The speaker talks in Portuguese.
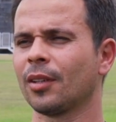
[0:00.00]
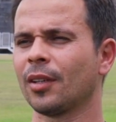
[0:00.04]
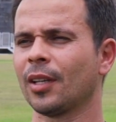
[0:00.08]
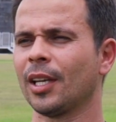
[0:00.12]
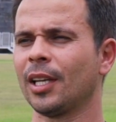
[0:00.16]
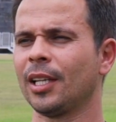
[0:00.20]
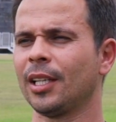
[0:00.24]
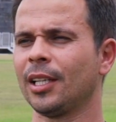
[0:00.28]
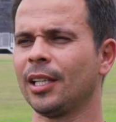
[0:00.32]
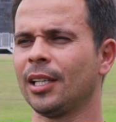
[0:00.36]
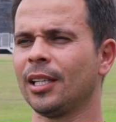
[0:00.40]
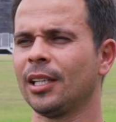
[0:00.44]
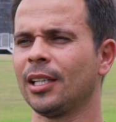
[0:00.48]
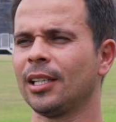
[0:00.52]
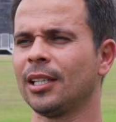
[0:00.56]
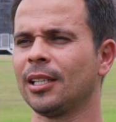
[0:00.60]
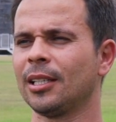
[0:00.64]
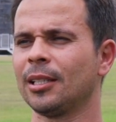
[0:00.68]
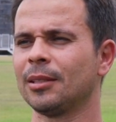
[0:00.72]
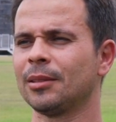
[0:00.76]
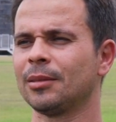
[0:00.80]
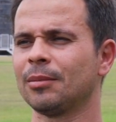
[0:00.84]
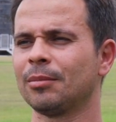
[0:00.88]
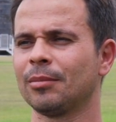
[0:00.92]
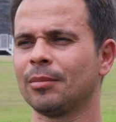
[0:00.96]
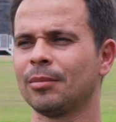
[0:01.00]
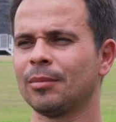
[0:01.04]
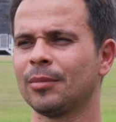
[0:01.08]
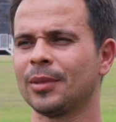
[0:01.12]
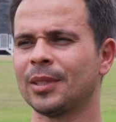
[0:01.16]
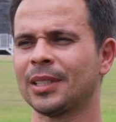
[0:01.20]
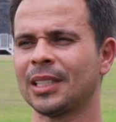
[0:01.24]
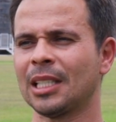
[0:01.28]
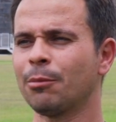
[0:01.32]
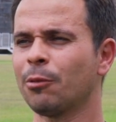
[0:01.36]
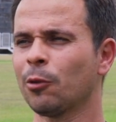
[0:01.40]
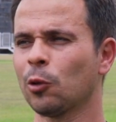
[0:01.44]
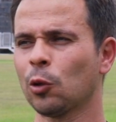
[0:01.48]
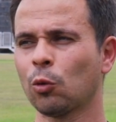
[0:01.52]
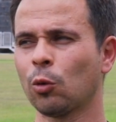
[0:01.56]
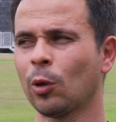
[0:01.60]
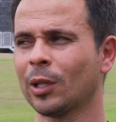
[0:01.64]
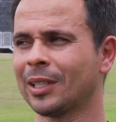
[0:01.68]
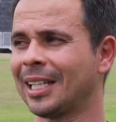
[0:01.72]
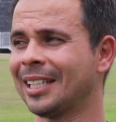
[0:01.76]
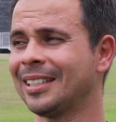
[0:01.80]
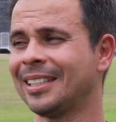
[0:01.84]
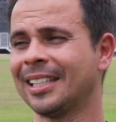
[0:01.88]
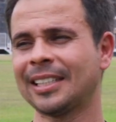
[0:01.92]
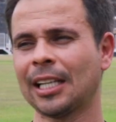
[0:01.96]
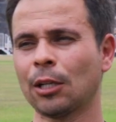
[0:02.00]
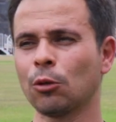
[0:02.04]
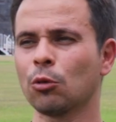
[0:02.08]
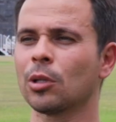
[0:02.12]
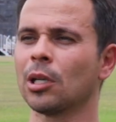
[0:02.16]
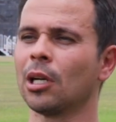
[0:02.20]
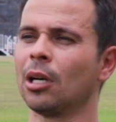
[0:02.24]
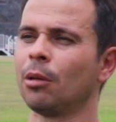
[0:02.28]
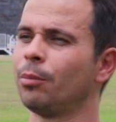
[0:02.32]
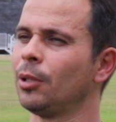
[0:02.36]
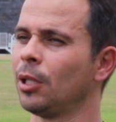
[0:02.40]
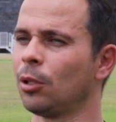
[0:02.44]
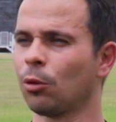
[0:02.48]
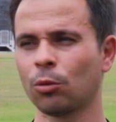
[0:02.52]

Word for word: ele sempre falou que o atleta tem que estar no campo.